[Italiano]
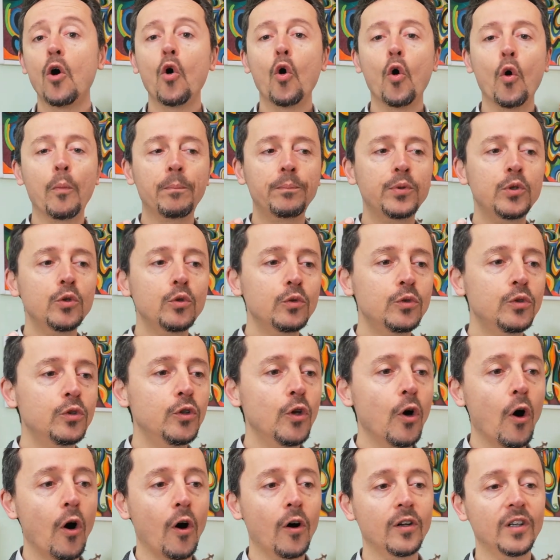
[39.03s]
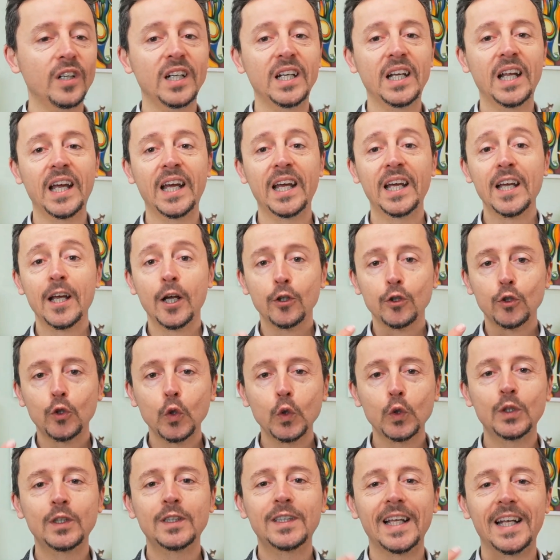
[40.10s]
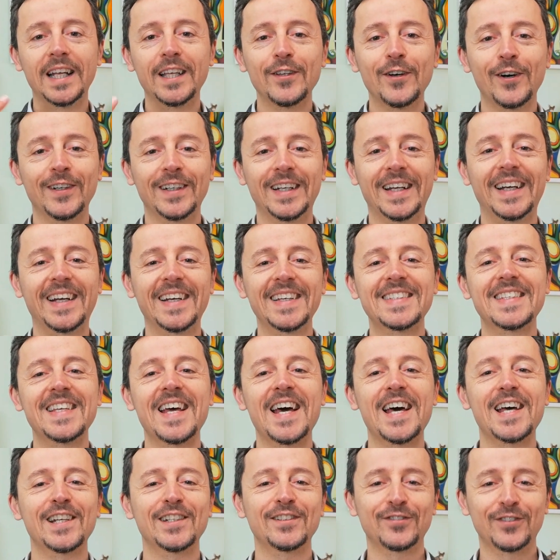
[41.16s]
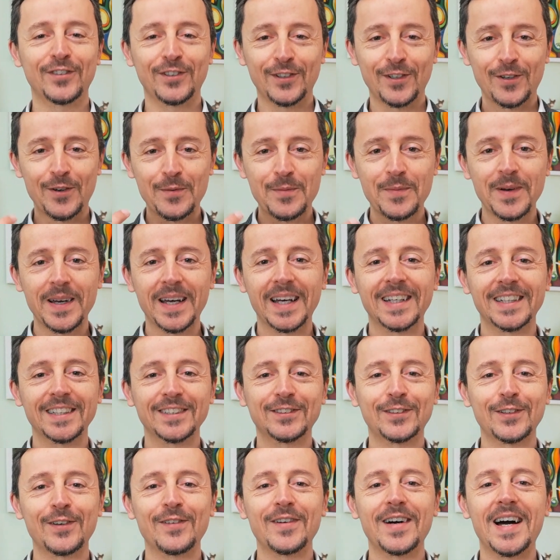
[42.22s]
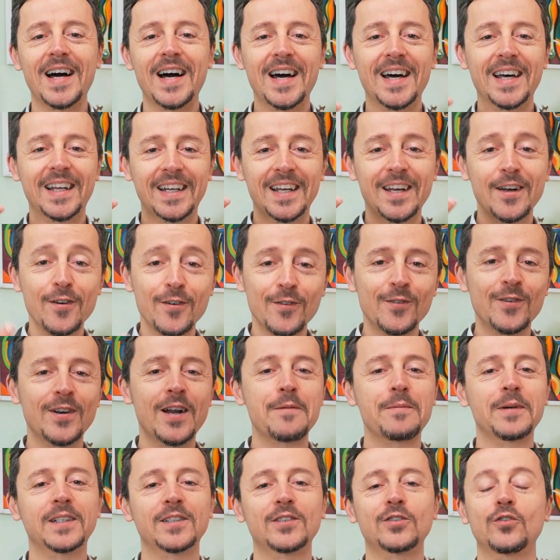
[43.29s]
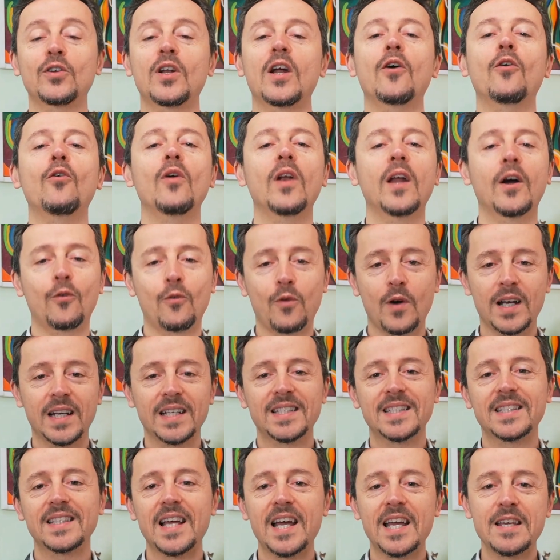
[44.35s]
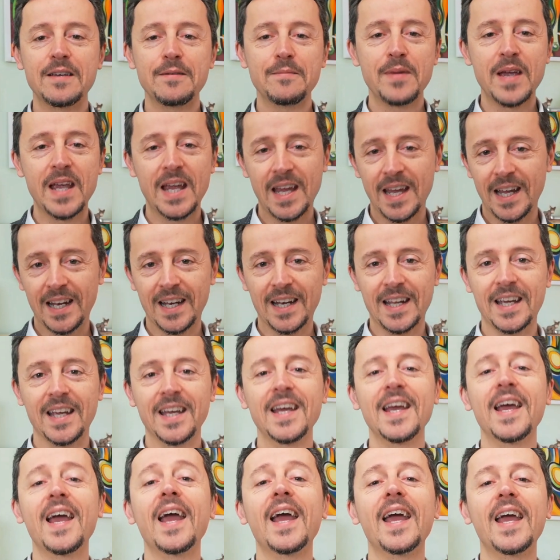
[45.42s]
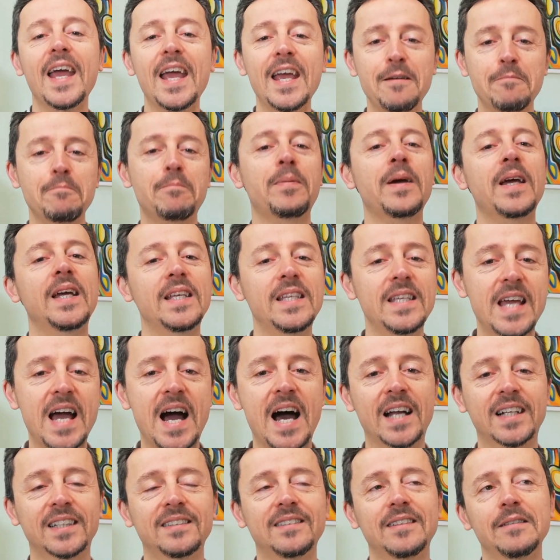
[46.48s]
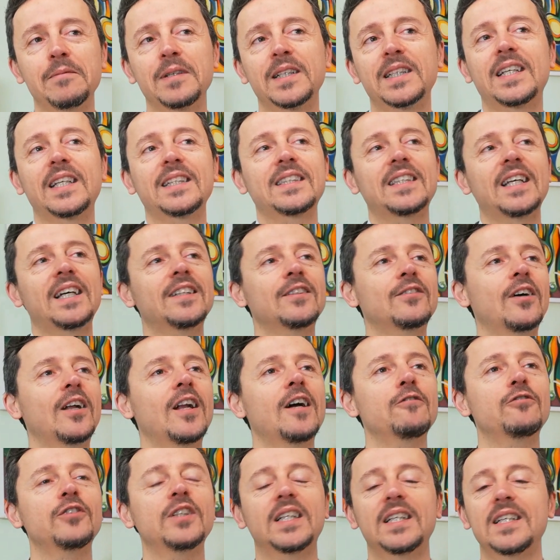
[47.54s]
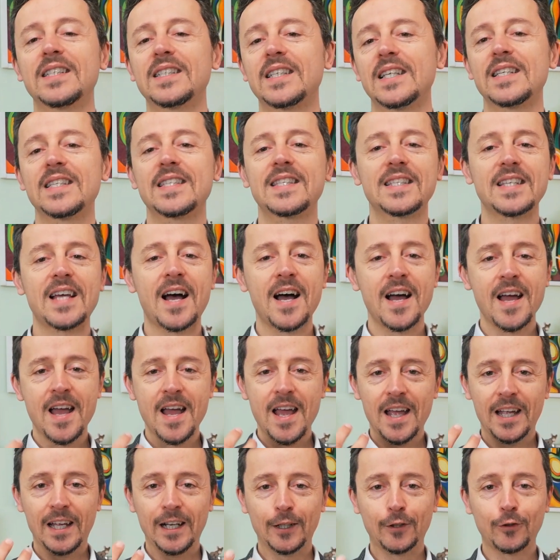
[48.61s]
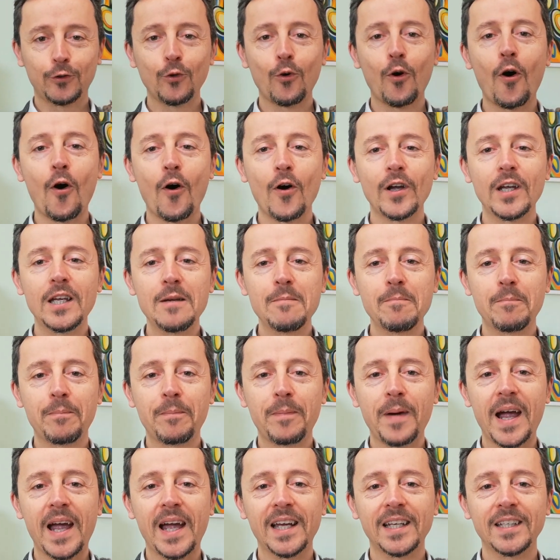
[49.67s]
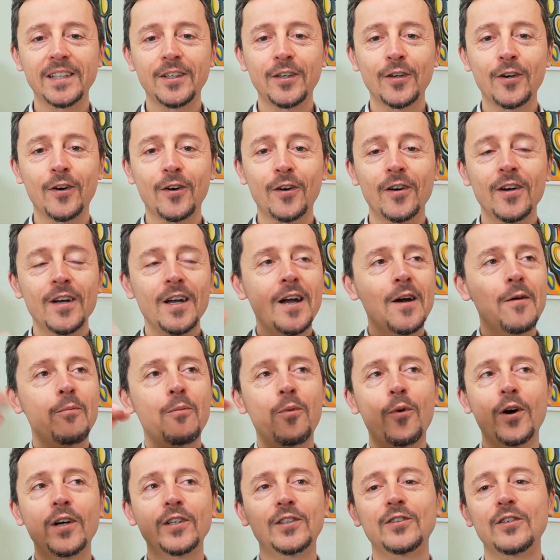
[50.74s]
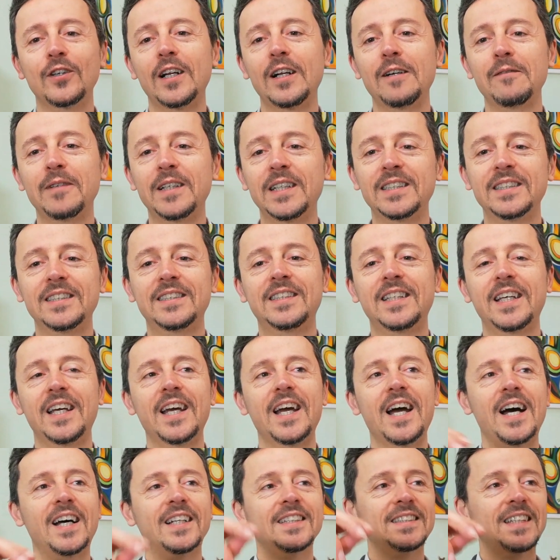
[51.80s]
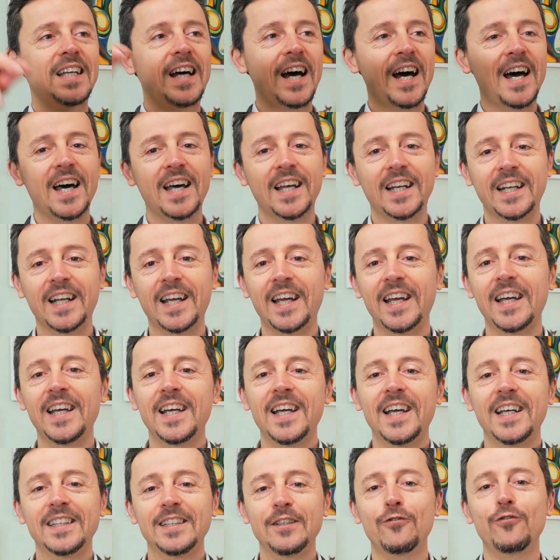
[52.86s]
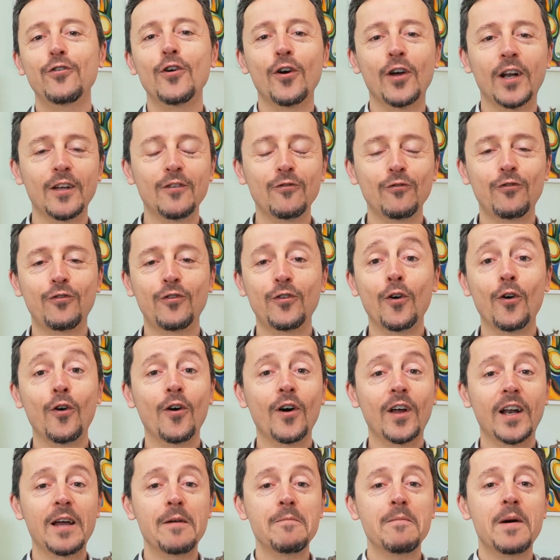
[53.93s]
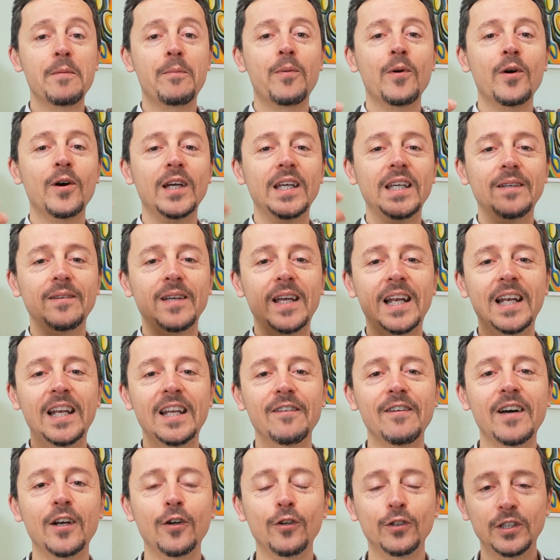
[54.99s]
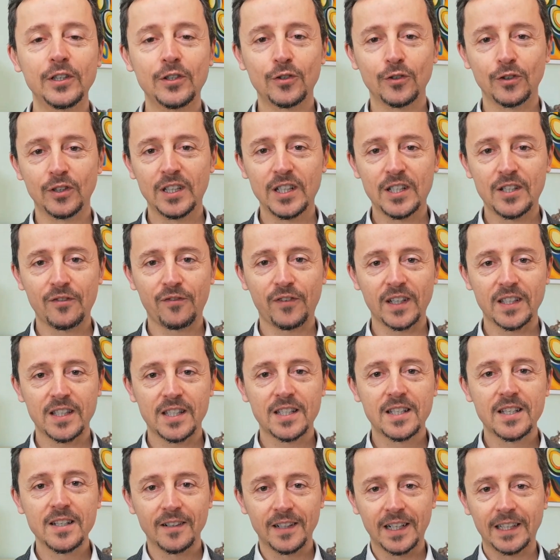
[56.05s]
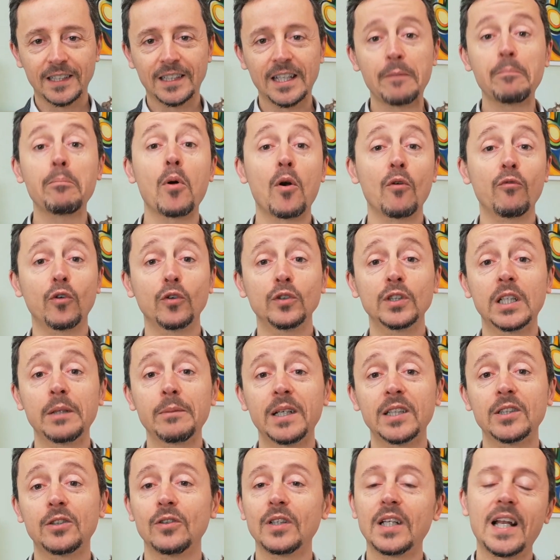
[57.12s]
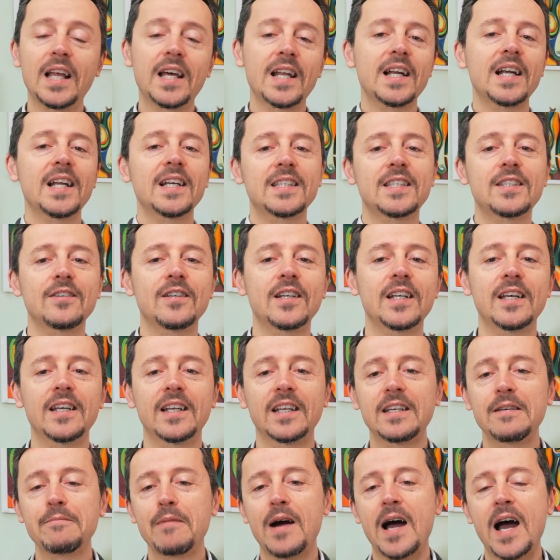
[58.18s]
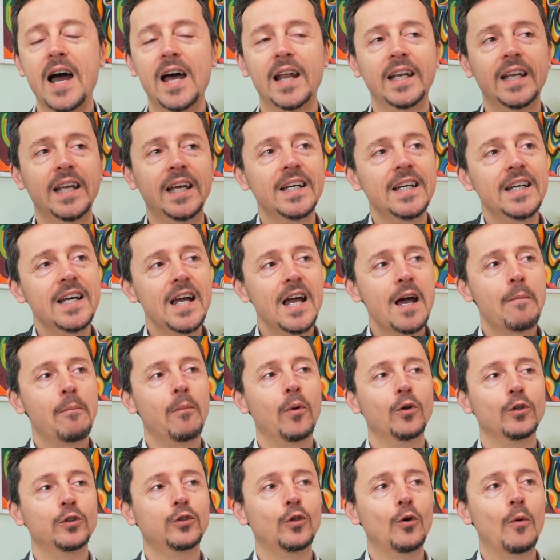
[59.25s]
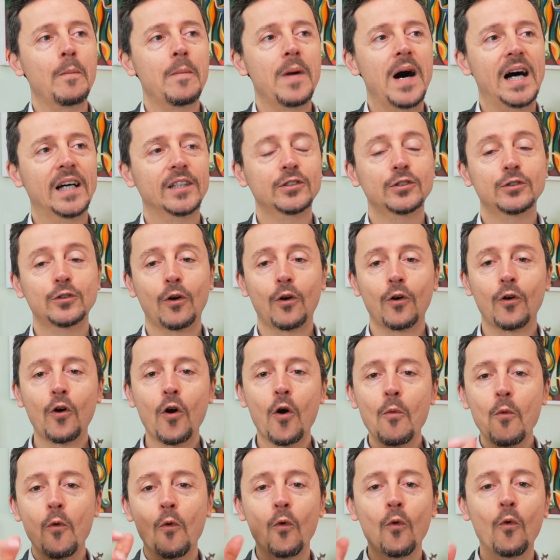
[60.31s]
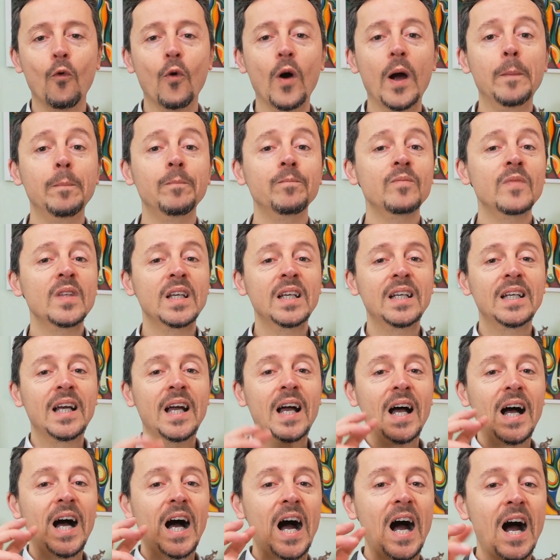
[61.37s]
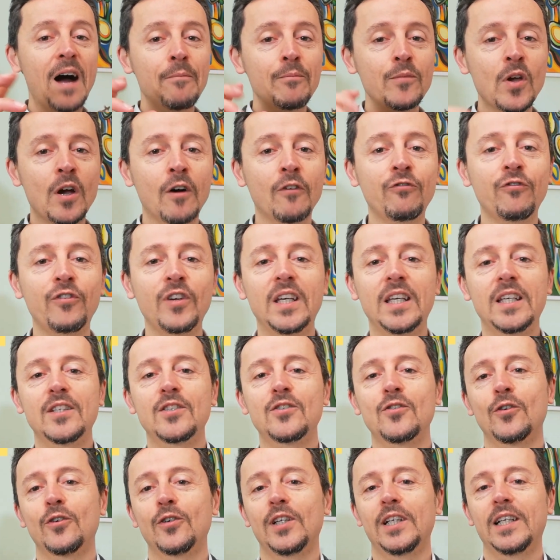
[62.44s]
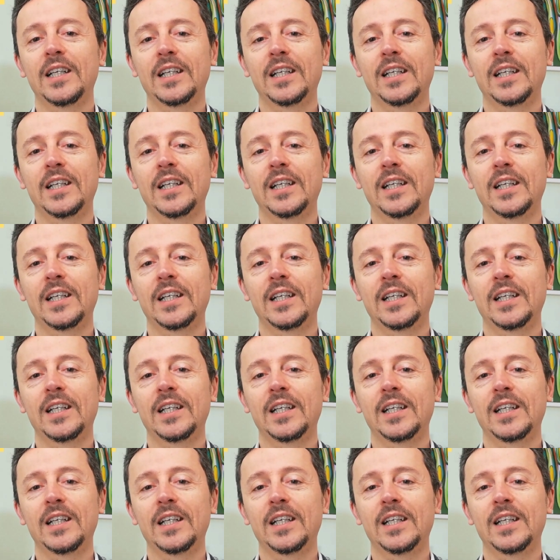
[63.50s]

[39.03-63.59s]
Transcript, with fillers: o più donne, tutte le donne che servono per trovare una persona con la quale stai bene e impegnarti, perché tanto alla fine senza il tuo impegno puoi solamente andare di fiore in fiore, ma poi il livello di soddisfazione, di approfondimento della relazione rimane molto basso. Comunque, a mio avviso, gli